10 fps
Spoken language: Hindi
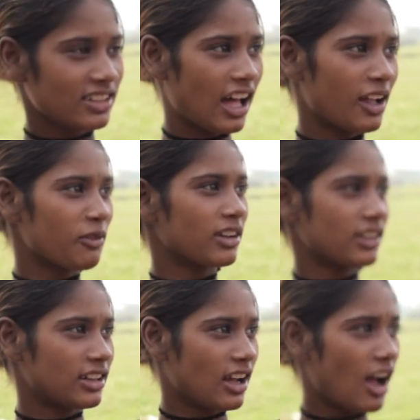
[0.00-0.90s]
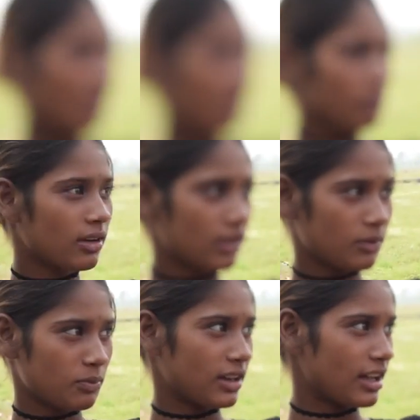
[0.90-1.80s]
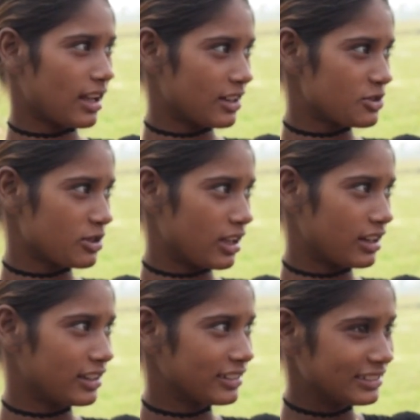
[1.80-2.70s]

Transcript: घर में काम पकाना चुकाना